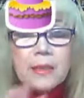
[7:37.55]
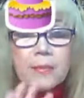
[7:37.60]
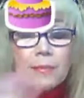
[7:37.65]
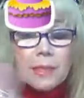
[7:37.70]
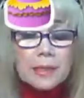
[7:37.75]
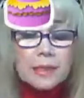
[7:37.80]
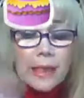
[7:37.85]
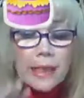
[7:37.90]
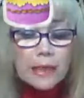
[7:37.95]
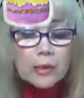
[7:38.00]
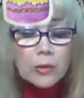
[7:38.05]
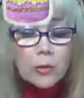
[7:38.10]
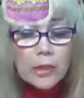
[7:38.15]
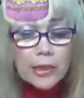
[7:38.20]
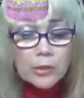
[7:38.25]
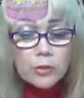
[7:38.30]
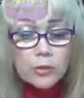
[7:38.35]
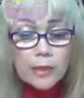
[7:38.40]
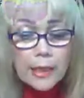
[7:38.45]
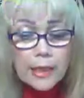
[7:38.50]
Basahin ko
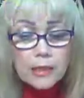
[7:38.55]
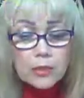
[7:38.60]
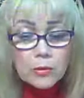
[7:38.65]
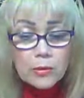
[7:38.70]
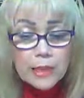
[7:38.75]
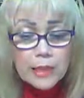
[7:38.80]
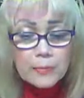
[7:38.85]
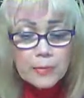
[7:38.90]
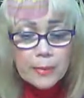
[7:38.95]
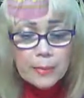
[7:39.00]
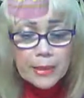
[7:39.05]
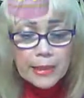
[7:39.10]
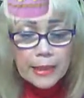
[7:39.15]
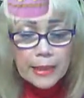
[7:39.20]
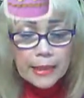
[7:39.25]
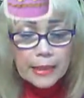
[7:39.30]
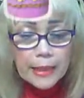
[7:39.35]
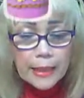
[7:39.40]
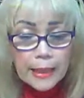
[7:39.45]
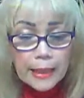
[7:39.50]
kayo guys uli
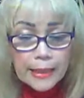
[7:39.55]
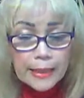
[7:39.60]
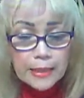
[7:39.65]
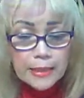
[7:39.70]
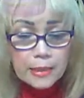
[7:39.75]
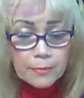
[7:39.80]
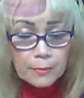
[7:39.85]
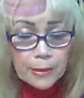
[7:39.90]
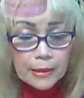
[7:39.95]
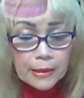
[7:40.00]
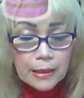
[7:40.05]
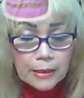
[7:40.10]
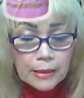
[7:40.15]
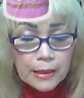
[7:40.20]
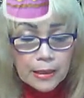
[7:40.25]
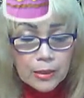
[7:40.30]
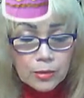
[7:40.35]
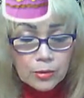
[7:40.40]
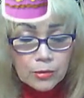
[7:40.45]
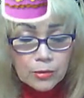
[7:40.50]
mamaya guys
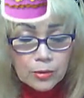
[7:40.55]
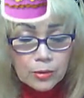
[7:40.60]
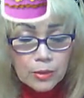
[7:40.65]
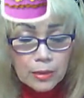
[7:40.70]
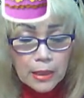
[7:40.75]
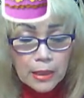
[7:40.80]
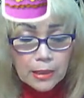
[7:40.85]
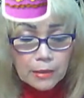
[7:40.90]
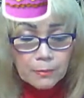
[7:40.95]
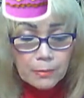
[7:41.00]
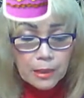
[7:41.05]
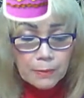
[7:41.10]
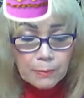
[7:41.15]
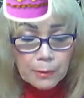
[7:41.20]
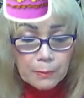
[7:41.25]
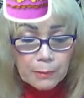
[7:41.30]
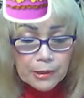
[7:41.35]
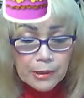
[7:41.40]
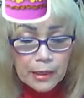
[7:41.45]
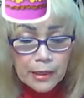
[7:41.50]
pagdating ko and
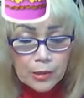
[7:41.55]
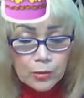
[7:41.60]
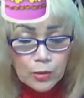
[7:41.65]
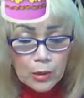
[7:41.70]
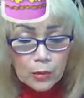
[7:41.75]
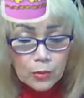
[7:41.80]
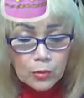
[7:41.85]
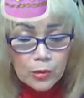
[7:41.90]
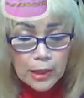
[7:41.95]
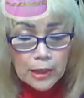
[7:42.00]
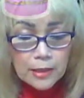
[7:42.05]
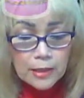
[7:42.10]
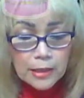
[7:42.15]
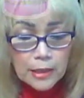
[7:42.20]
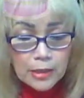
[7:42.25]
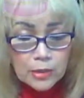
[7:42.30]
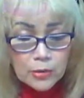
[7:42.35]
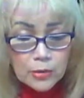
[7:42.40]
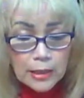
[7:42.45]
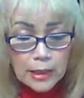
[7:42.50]
magpapa-thank you ako guys sa
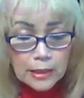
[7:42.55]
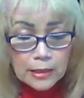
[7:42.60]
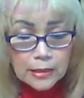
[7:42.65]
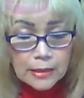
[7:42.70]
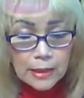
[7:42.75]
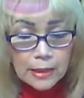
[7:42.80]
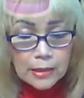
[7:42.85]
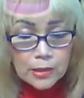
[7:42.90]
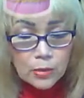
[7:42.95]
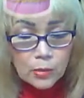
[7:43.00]
inyo lahat guys.